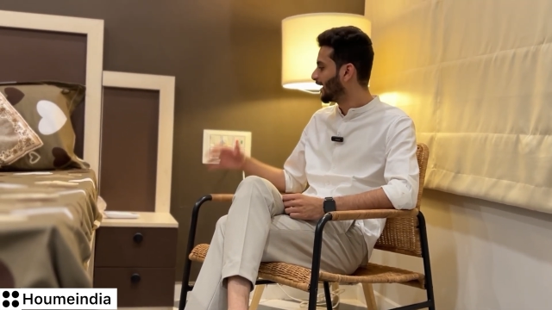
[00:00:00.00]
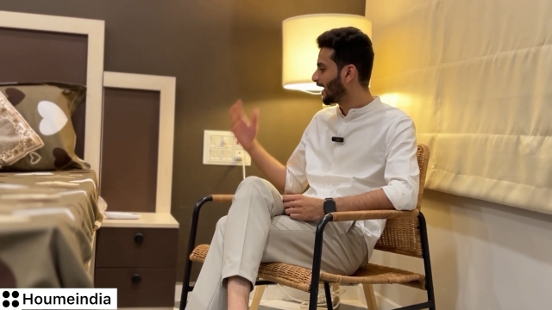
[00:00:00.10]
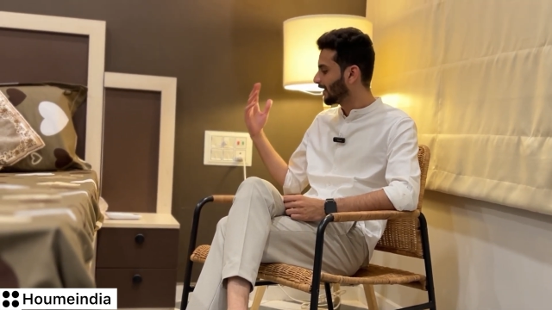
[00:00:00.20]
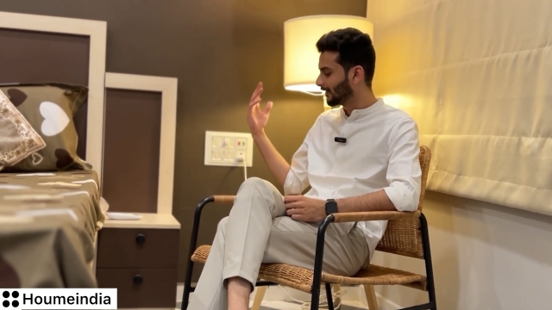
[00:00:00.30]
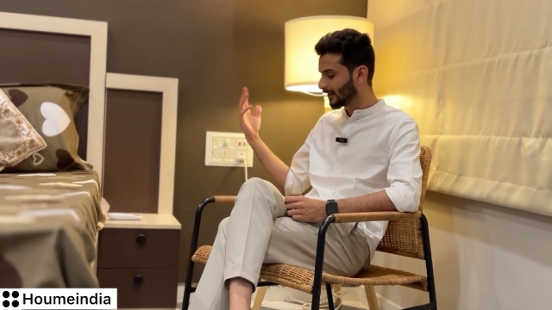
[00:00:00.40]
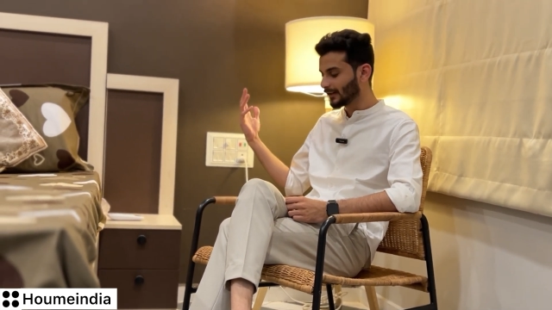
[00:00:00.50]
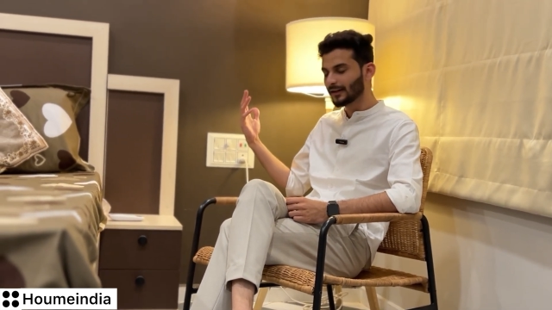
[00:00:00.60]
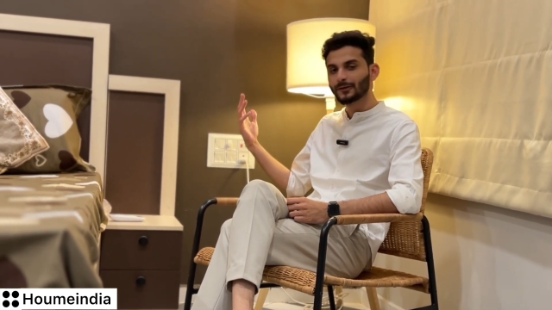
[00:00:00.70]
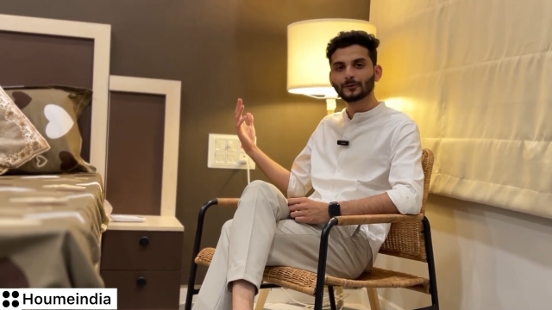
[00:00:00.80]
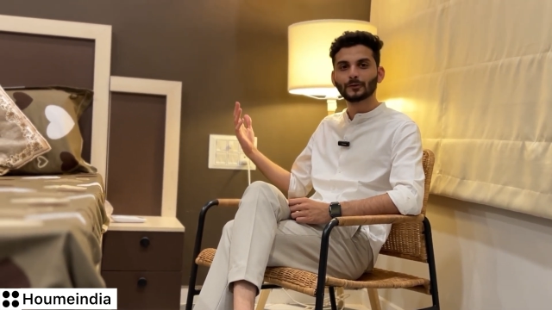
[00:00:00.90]
एंड देन
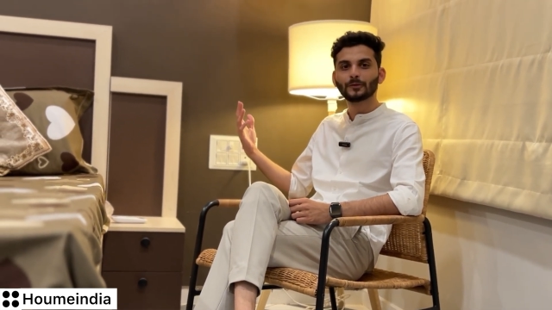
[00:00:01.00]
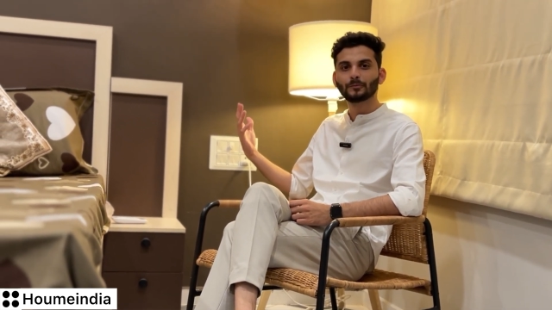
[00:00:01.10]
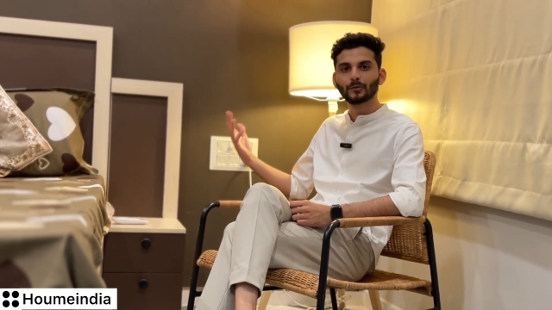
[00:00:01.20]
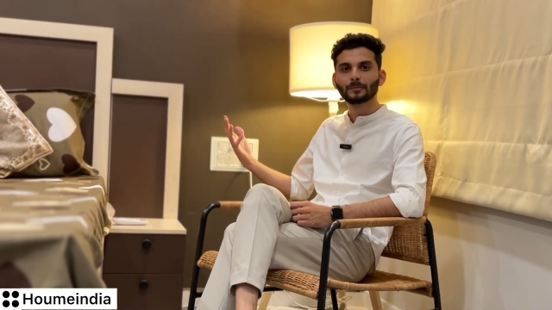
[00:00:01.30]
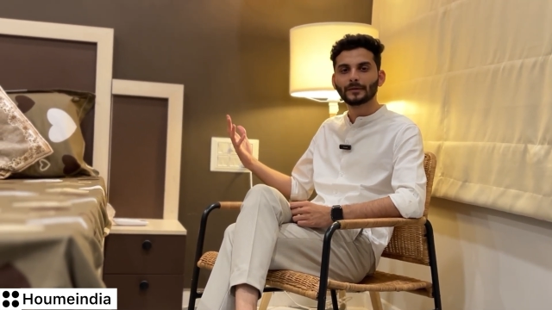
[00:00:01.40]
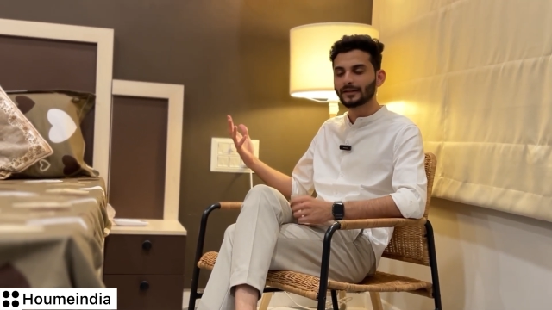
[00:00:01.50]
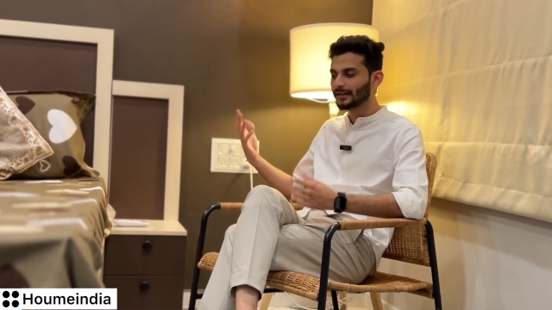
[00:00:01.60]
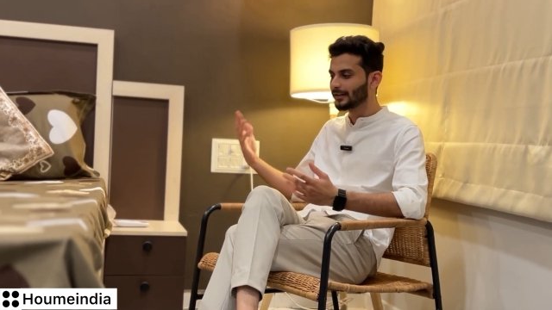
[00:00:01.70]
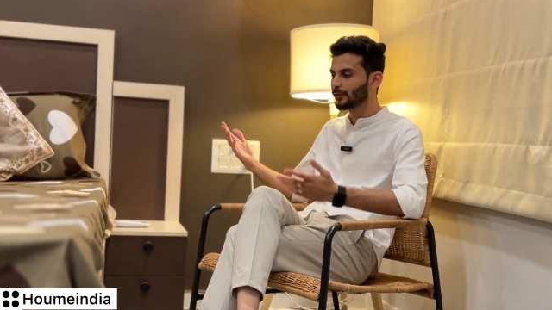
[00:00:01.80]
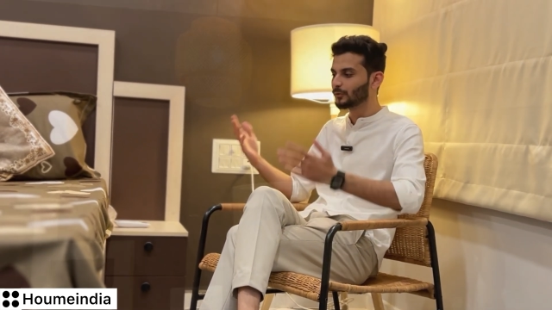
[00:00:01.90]
अगर उनको बुक पढ़ना
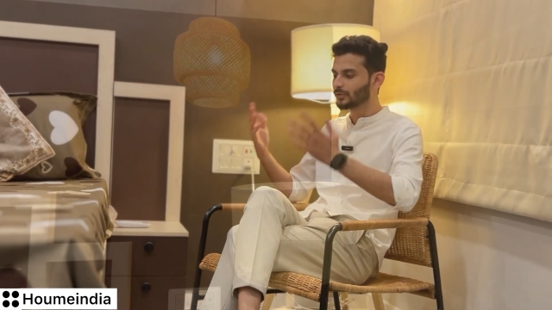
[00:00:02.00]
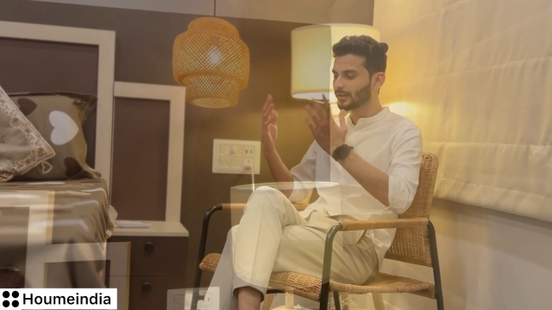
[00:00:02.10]
है या कुछ